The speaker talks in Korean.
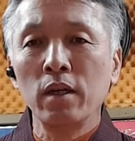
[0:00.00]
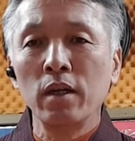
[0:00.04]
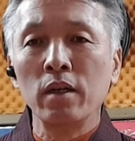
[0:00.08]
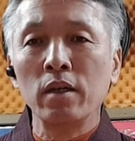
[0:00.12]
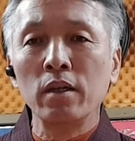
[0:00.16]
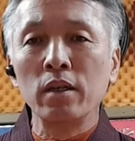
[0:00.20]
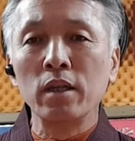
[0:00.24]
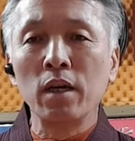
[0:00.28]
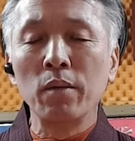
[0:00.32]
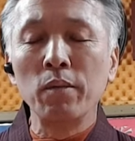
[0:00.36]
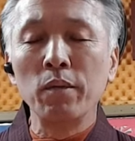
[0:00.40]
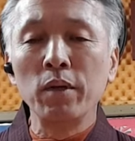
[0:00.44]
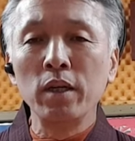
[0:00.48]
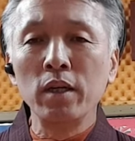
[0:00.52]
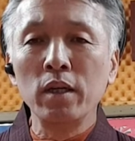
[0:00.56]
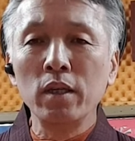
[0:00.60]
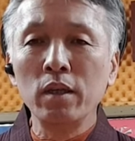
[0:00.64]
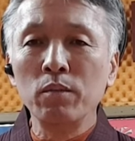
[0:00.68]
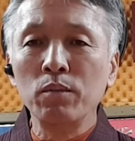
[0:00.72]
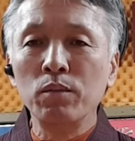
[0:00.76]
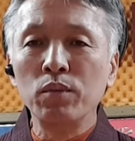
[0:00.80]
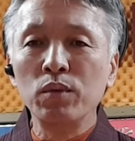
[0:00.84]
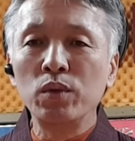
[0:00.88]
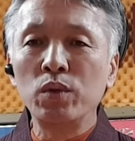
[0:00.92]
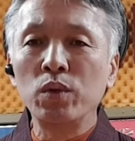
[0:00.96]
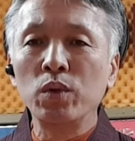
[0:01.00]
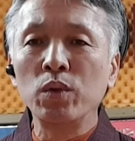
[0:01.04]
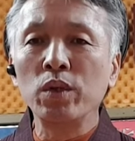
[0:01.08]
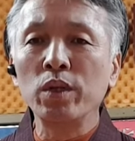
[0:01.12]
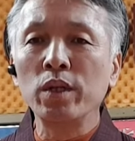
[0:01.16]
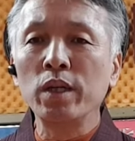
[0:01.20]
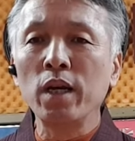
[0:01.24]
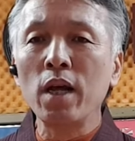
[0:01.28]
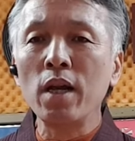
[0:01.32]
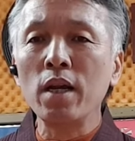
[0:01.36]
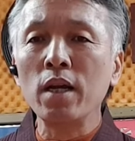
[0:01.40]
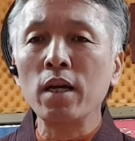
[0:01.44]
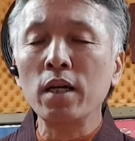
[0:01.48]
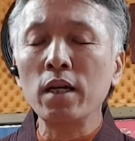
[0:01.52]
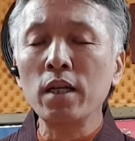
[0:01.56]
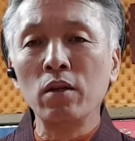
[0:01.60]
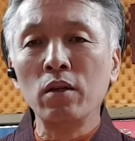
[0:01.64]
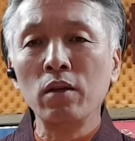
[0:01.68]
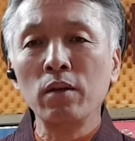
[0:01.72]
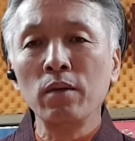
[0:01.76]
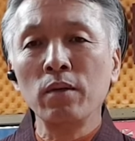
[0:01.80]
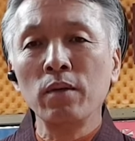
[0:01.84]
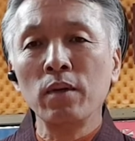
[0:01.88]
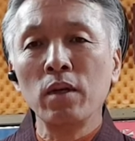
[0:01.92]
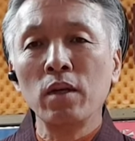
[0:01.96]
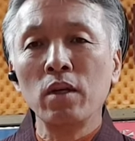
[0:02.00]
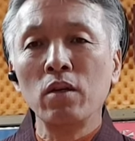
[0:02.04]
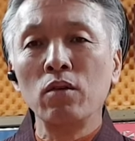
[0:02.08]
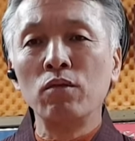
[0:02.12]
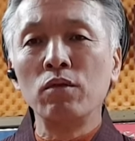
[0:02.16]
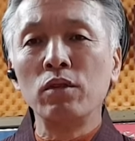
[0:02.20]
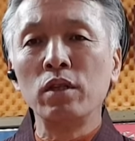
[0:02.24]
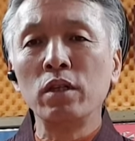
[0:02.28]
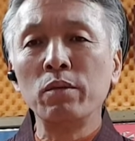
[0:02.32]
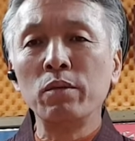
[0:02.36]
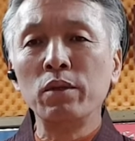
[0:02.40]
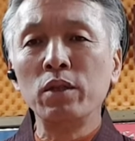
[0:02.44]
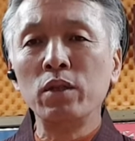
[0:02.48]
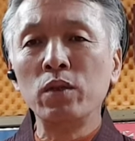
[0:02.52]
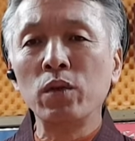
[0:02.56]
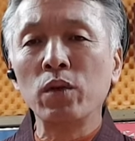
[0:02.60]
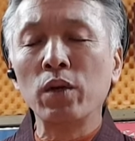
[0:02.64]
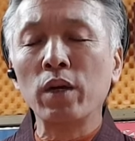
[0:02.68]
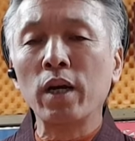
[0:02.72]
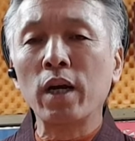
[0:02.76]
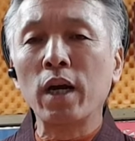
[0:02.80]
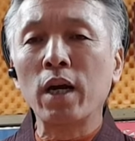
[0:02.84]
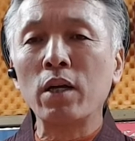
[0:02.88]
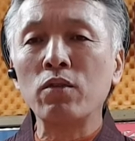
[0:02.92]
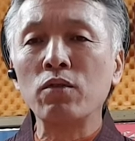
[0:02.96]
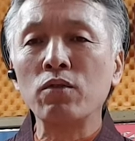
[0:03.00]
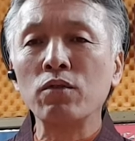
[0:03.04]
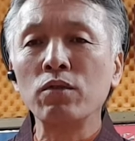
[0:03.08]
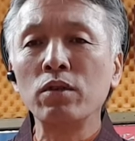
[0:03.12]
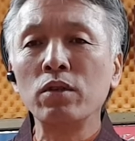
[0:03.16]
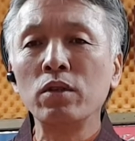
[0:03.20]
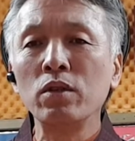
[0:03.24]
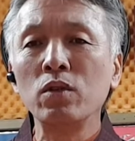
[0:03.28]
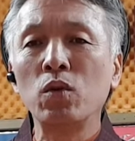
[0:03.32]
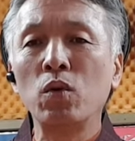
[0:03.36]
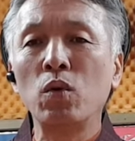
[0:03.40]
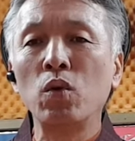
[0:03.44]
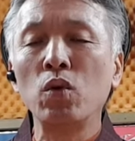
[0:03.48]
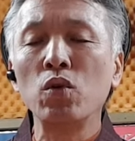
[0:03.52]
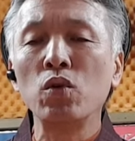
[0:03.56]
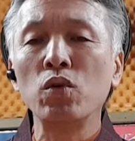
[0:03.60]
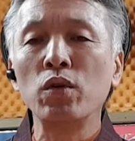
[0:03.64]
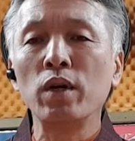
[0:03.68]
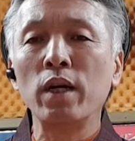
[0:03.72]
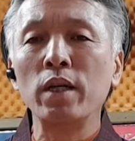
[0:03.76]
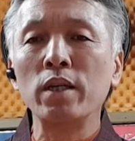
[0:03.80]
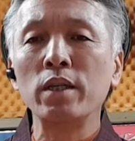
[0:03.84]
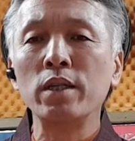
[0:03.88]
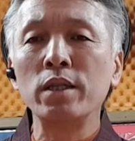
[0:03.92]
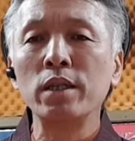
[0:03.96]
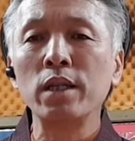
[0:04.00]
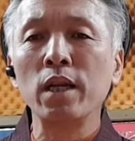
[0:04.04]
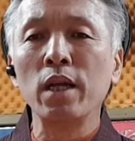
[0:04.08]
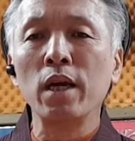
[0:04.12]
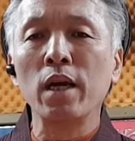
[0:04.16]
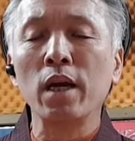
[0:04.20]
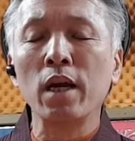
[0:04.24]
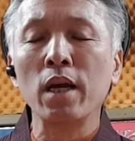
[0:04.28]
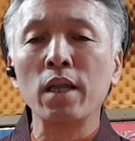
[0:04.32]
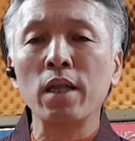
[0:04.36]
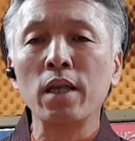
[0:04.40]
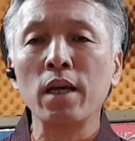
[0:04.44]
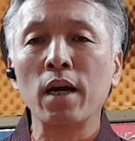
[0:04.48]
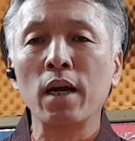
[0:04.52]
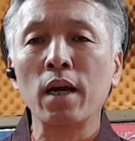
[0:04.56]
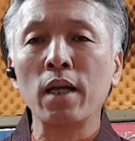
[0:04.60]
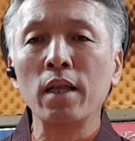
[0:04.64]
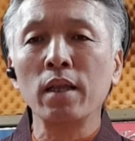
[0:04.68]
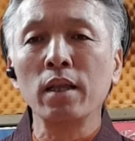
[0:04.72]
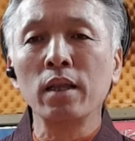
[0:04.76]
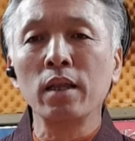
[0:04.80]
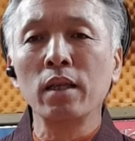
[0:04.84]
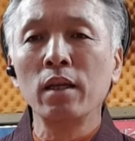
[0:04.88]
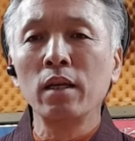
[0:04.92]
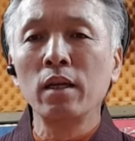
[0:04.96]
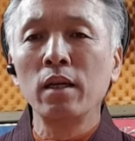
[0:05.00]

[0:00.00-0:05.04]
그 다음에는 무속이라는 우리 민족이 가지고 있는 고유한 신앙에 대한